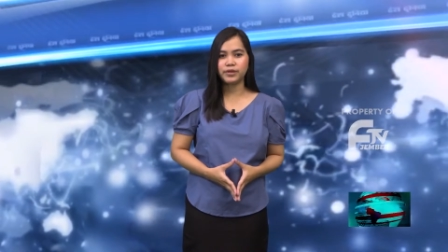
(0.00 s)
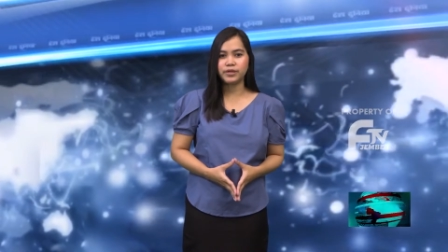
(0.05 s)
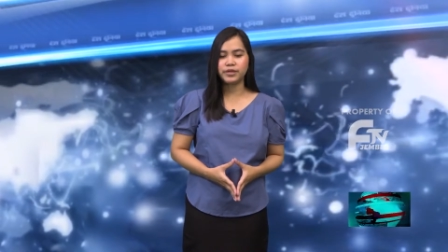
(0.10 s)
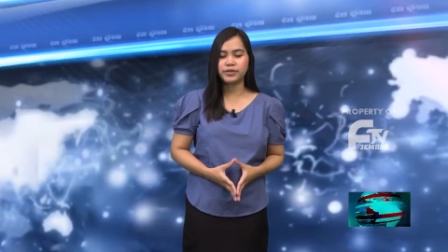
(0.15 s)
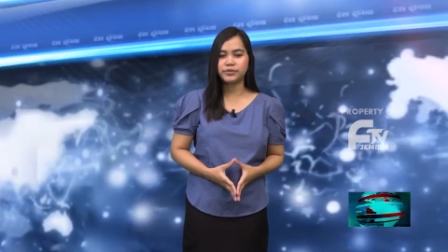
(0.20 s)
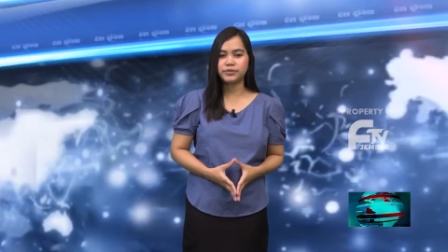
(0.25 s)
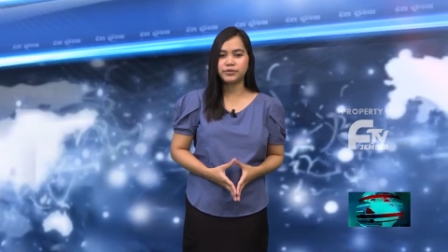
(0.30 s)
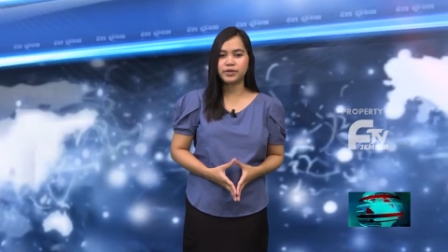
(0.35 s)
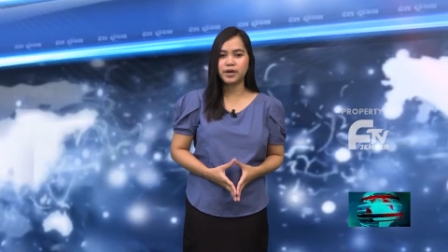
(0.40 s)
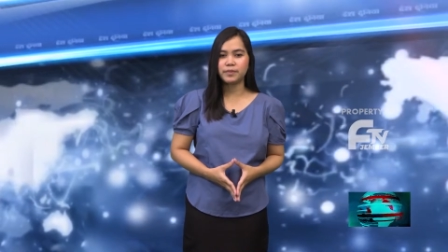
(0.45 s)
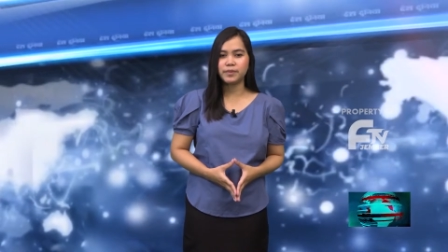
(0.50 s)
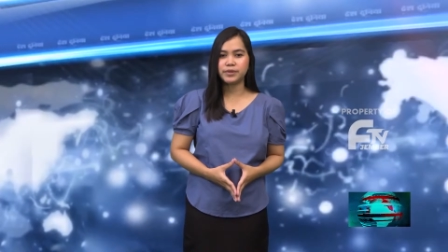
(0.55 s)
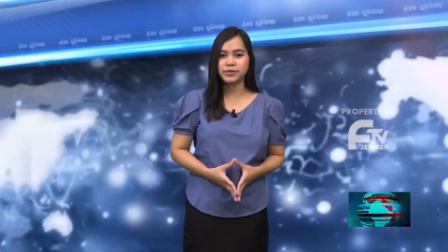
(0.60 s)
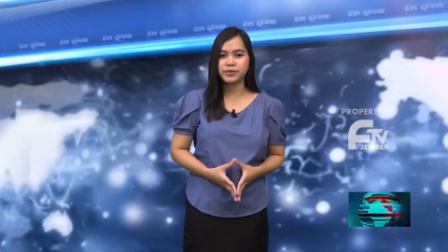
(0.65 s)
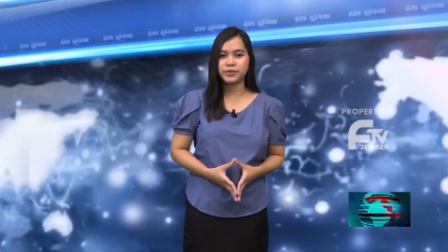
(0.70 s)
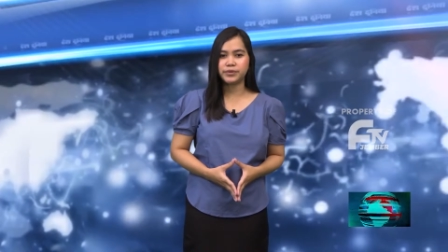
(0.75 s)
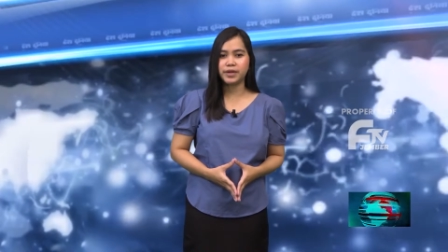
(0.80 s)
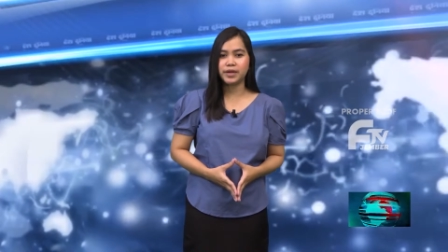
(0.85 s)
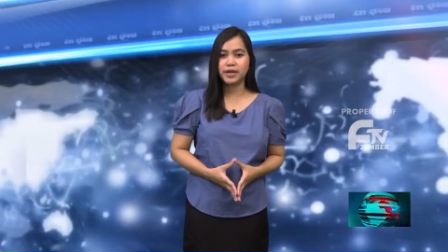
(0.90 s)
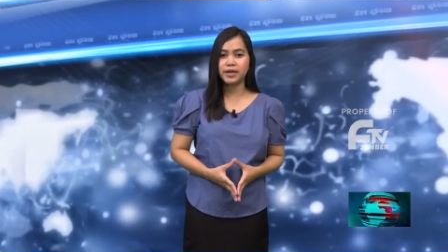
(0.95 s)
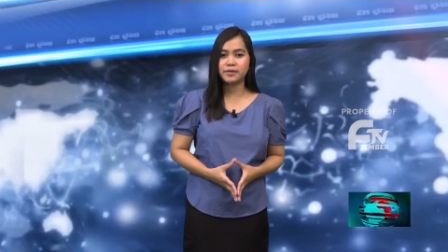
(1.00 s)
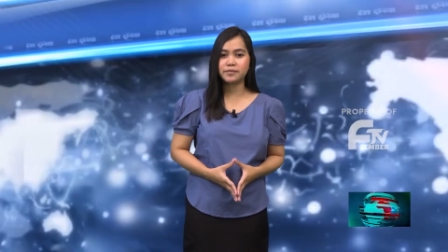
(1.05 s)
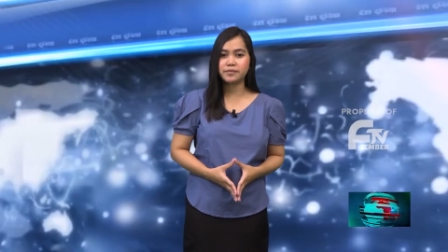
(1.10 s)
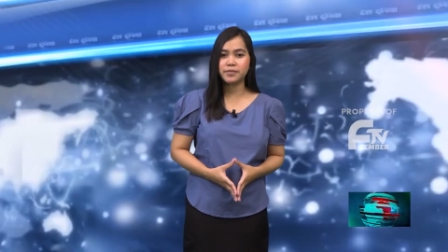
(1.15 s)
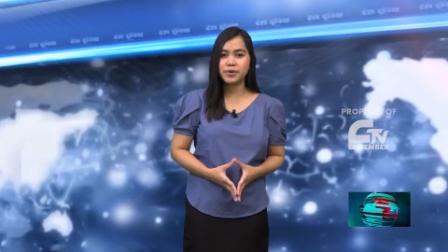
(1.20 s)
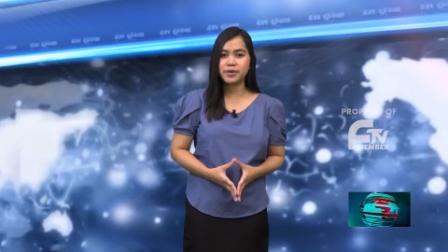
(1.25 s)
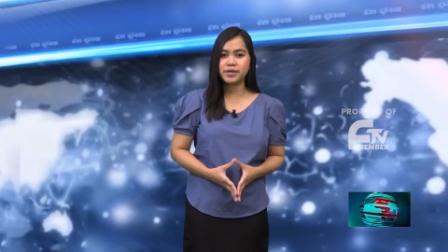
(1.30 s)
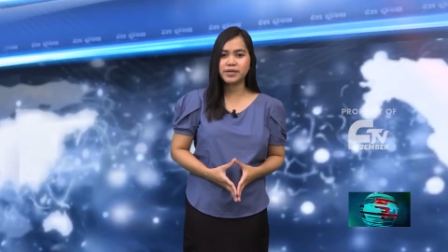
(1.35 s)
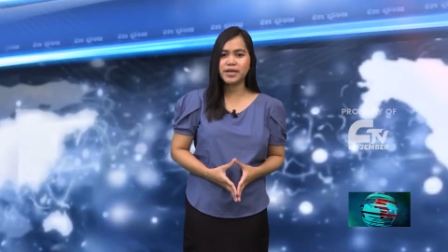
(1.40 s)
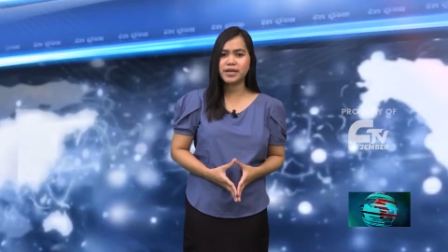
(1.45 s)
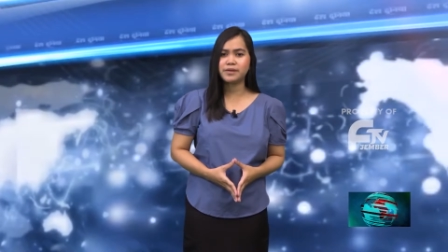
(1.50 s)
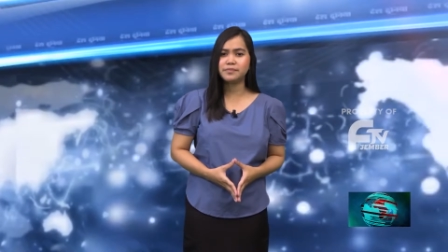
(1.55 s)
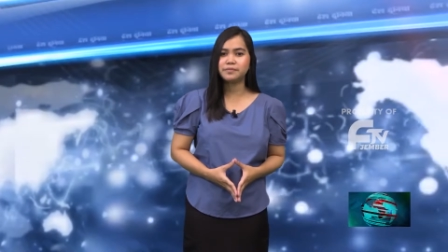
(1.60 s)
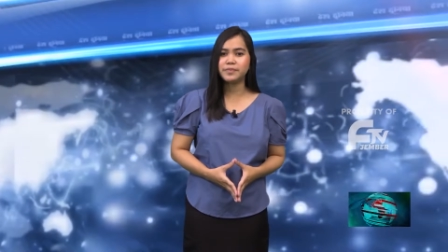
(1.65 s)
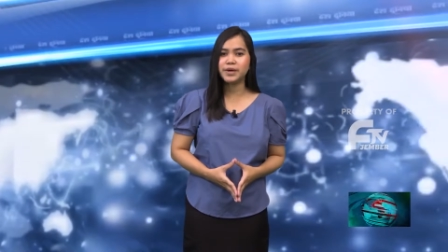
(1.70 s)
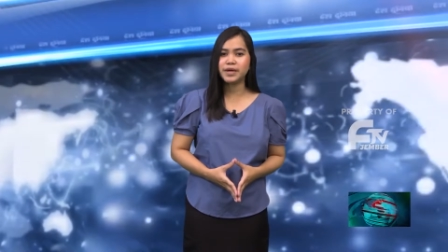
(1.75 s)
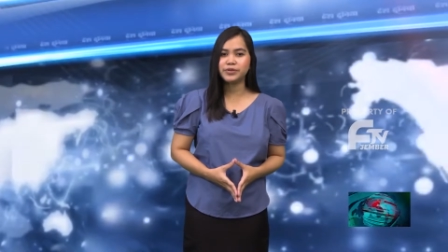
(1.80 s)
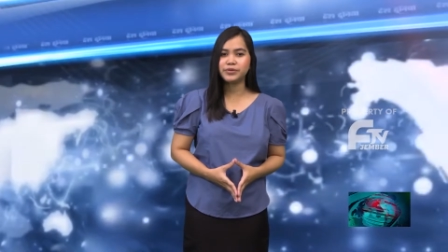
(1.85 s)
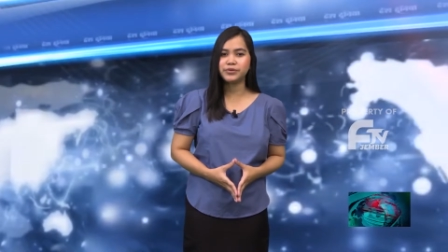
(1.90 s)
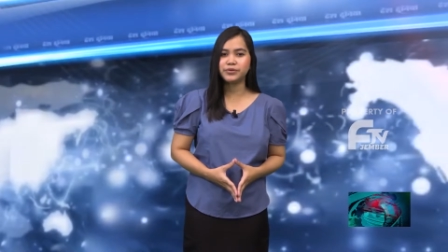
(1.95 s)
ini juga mencuri handphone dan
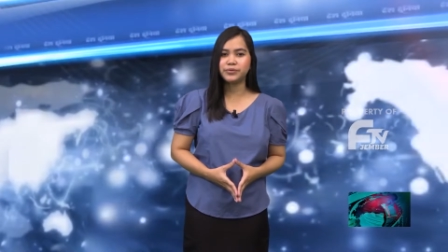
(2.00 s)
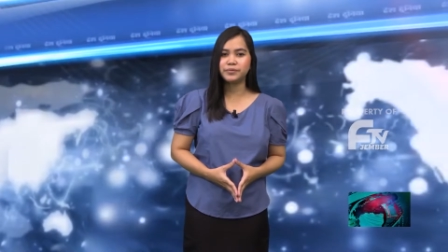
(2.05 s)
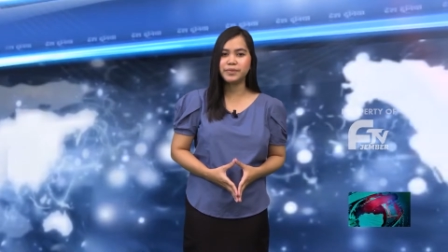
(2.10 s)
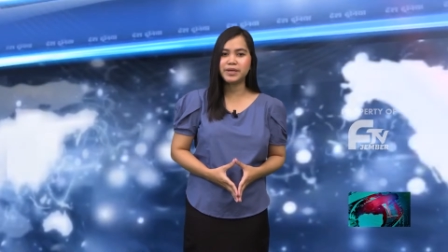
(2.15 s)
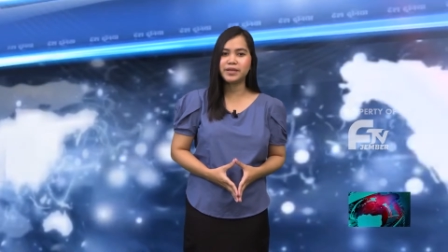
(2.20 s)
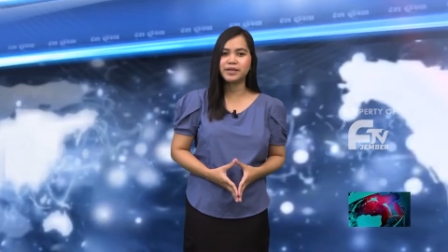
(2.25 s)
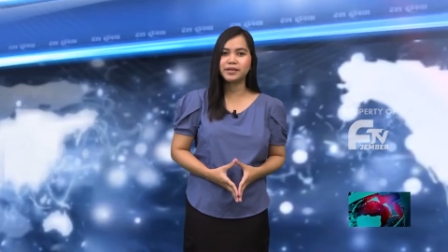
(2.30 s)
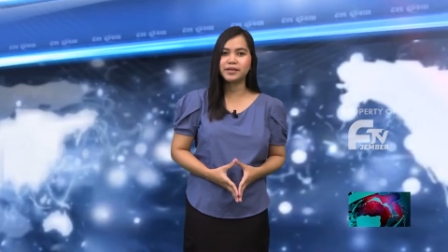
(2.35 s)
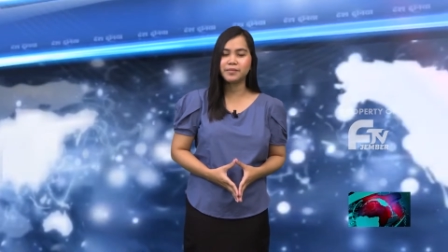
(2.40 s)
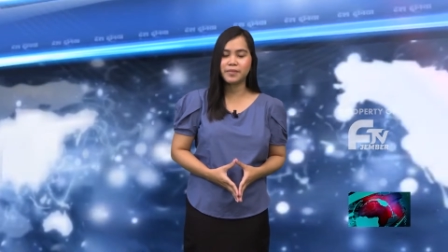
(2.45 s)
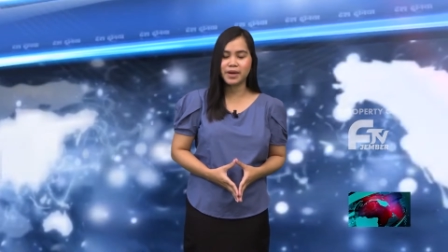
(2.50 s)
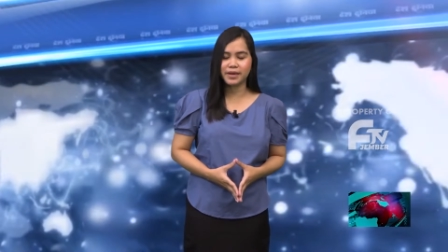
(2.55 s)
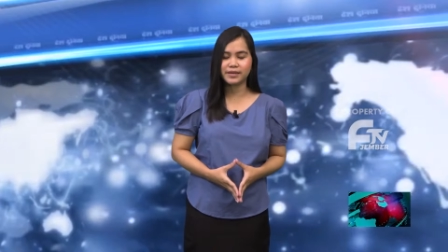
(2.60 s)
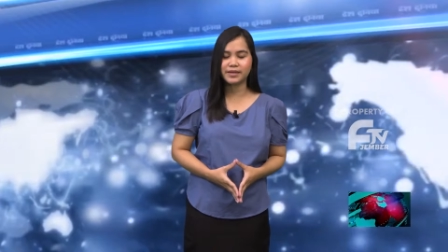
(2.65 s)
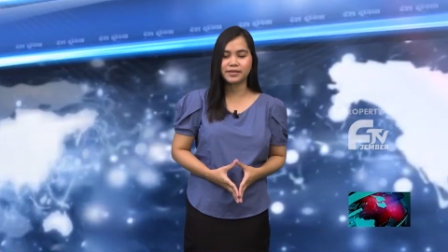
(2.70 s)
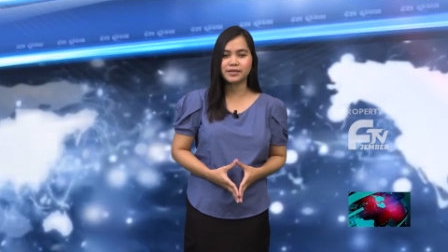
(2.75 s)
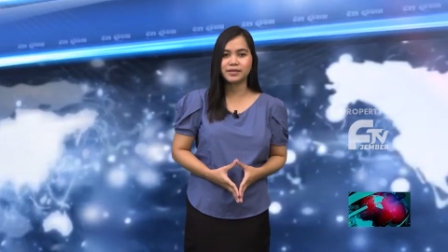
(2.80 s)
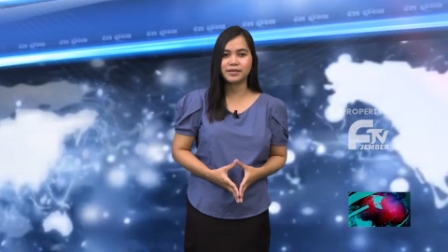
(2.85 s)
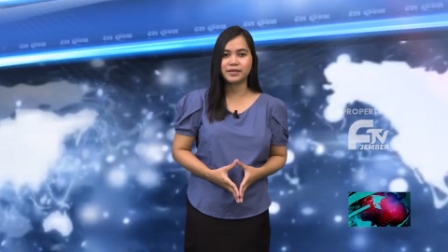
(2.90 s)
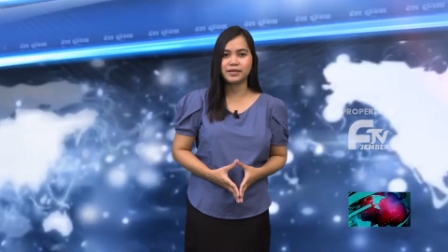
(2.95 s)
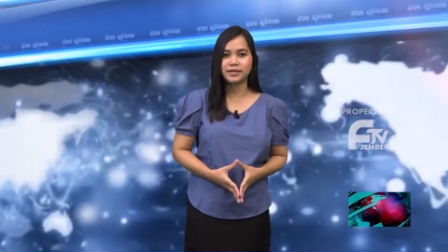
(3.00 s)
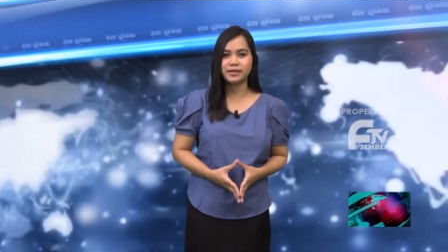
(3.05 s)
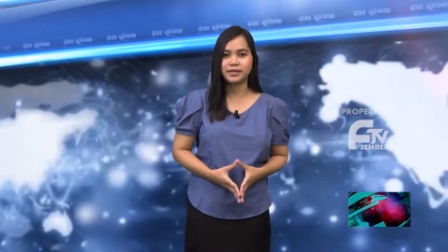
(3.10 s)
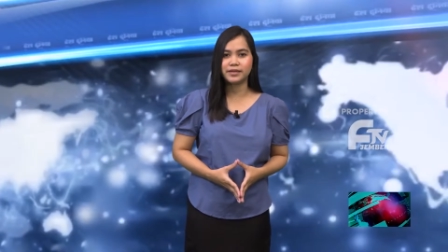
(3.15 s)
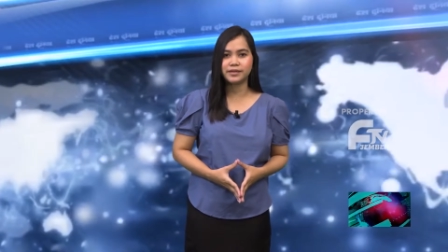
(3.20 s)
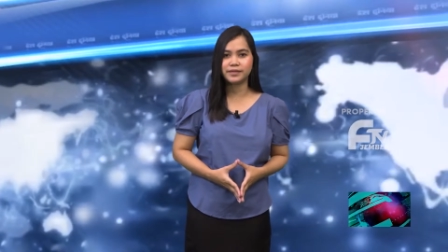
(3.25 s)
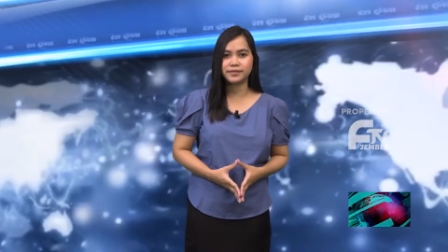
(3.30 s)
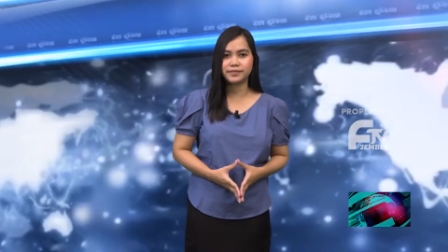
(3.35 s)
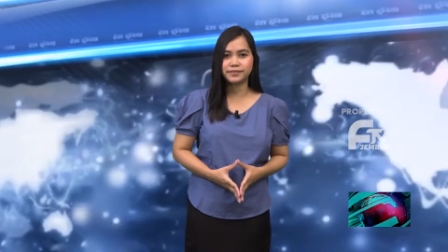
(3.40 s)
baju milik temannya sendiri.